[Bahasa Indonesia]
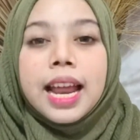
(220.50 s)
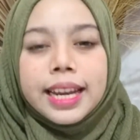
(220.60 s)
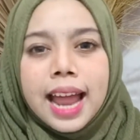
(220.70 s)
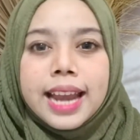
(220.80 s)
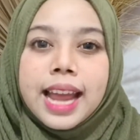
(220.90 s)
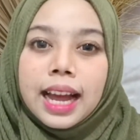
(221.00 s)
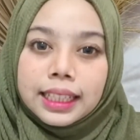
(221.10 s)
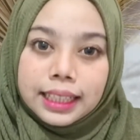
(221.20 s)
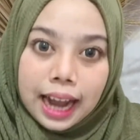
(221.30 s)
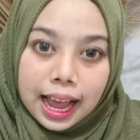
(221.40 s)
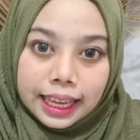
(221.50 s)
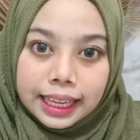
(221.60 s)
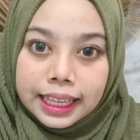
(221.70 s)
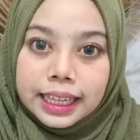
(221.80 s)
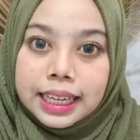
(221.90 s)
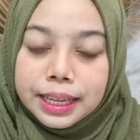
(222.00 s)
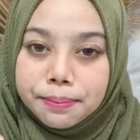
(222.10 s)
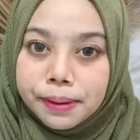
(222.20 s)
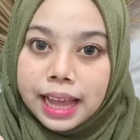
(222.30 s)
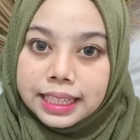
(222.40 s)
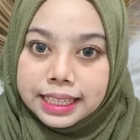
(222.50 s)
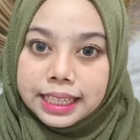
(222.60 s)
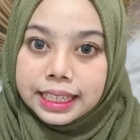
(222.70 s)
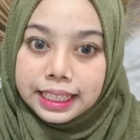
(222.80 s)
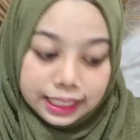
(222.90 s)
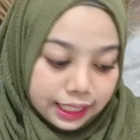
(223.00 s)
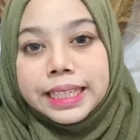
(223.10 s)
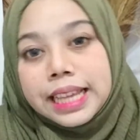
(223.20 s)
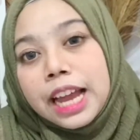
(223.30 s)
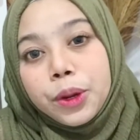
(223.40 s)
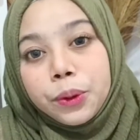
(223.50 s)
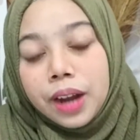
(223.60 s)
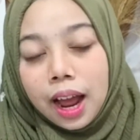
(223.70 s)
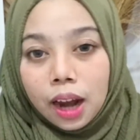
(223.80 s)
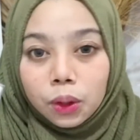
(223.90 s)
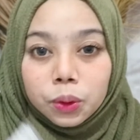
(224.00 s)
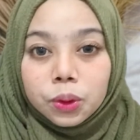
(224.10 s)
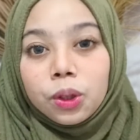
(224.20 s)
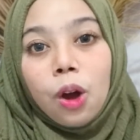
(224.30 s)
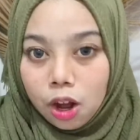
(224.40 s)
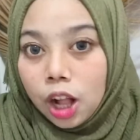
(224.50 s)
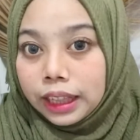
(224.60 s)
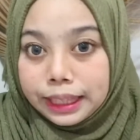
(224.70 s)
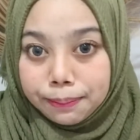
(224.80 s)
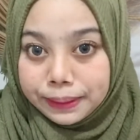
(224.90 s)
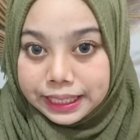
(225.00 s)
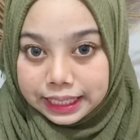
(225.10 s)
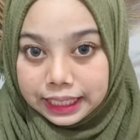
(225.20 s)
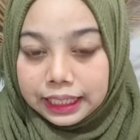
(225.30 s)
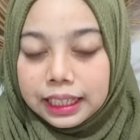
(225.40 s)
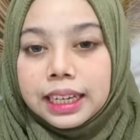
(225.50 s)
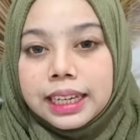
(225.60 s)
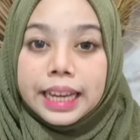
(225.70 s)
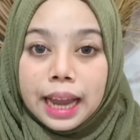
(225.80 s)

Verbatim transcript: Dan yang terakhir, e-bright skin ini bisa digunakan untuk all tipe skin.